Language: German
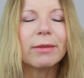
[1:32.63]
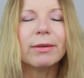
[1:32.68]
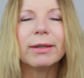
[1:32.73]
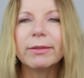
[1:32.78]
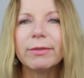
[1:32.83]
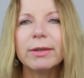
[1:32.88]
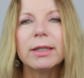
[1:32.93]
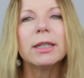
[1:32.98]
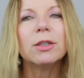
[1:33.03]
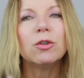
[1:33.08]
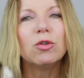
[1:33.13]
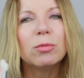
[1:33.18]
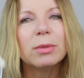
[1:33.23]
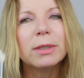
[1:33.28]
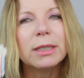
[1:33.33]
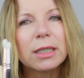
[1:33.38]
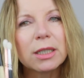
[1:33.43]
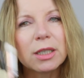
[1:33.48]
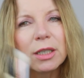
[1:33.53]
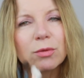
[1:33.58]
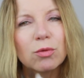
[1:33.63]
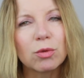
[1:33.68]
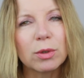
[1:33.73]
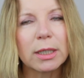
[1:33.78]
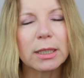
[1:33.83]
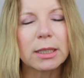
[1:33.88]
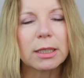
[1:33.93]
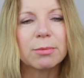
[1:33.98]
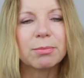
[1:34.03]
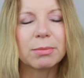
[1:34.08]
aber ich will ja nur über diesen
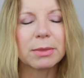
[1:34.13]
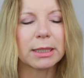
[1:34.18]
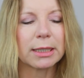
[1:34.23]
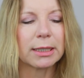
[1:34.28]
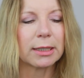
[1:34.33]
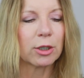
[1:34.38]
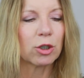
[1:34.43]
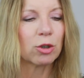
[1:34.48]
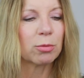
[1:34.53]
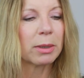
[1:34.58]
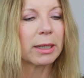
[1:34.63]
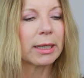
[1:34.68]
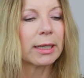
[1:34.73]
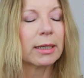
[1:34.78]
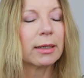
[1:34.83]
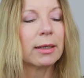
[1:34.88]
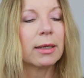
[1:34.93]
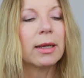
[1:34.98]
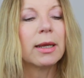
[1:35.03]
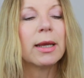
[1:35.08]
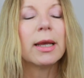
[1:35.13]
217er sprechen.